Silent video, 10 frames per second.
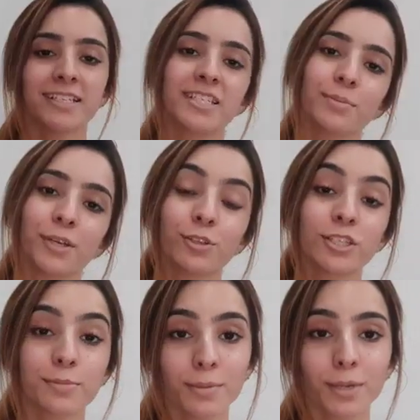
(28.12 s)
सी पे तो
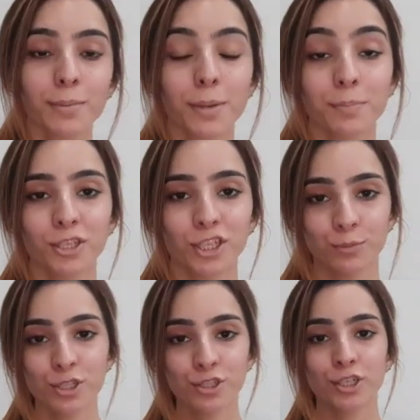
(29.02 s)
सबसे पहले मैं अपने टीथ
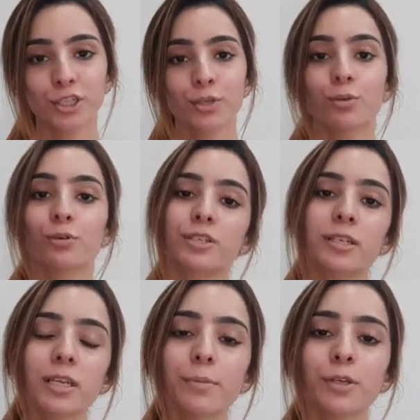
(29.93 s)
ब्रश करती हूँ और उसके
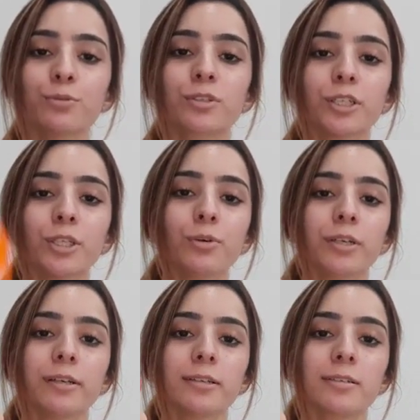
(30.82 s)
लिए मैं यूज़ करती हूँ
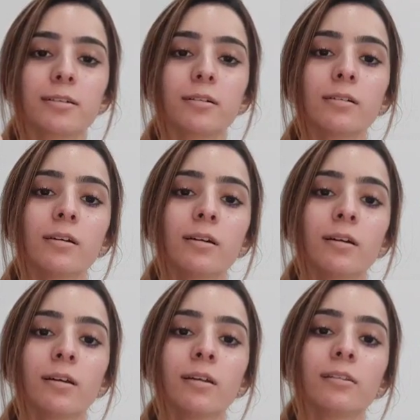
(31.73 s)
डेंटिस्ट का
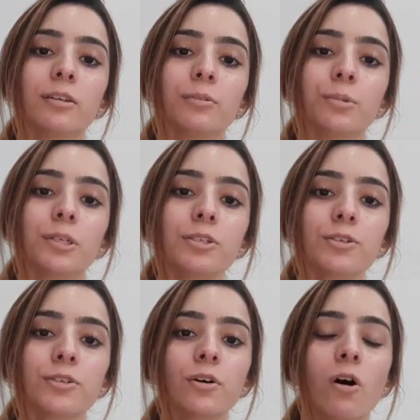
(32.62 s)
टीथ ब्रश
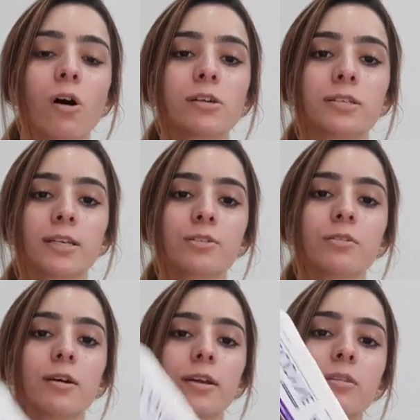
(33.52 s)
और
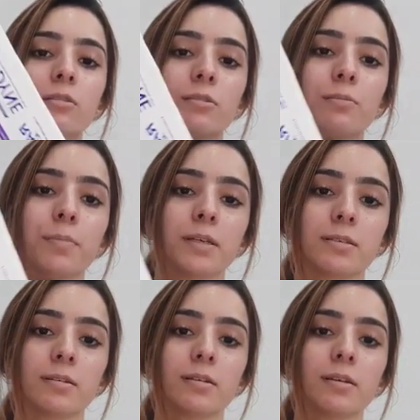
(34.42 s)
सेंसोडाइन
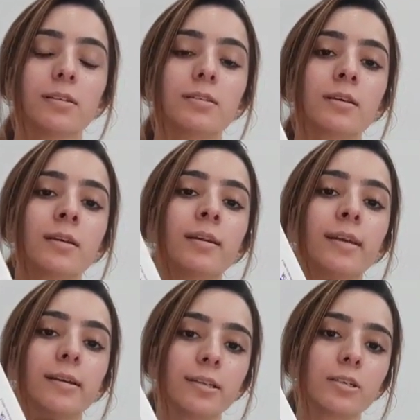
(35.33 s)
टूथपेस्ट इट्स ए
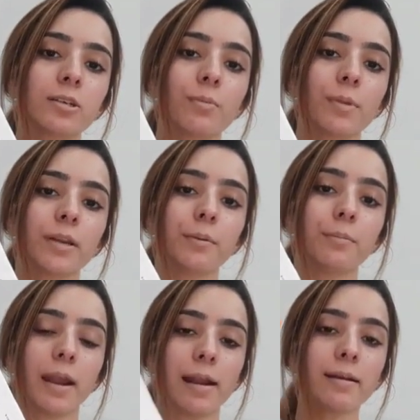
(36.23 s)
डेंटिस्ट रिकमेंडेड
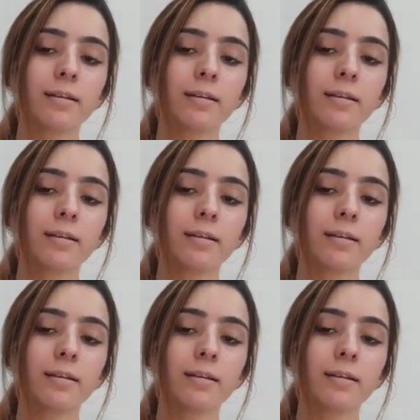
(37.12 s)
ब्रांड